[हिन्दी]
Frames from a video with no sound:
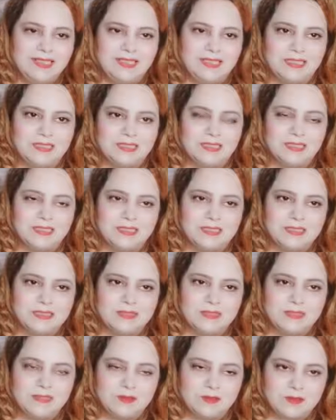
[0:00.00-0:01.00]
अल्लाह ताला
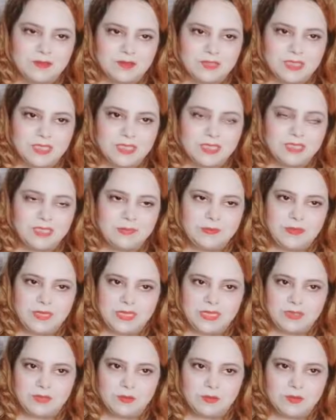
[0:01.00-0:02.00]
उसको सेहत
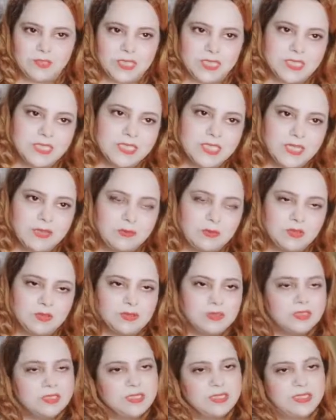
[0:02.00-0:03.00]
मैं गुजारिश है आप
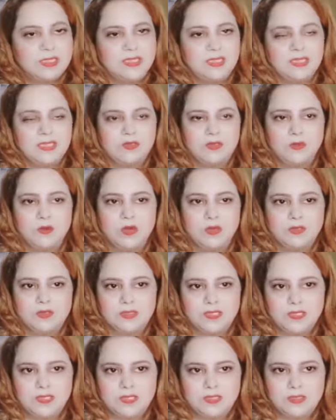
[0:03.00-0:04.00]
लोगों से कि एक दुआ
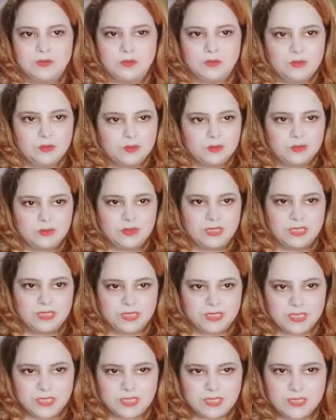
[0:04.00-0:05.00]
उसके लिए ज़रूर ज़रूर
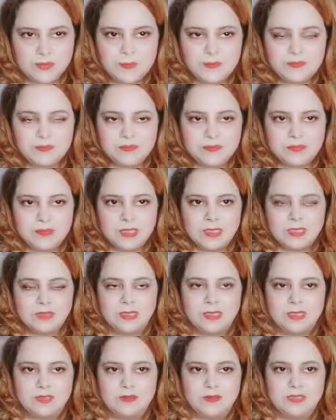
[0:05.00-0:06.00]
कीजिएगा
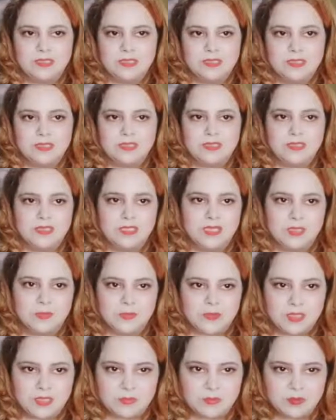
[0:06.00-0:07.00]
ताकि उसकी सर्जरी
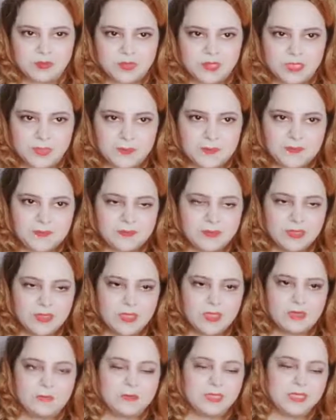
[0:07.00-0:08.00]
कामयाब हो जाए
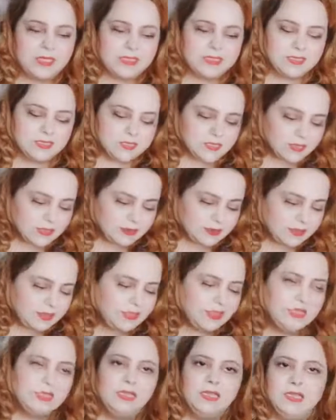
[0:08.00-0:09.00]
आमीन इसके साथ ही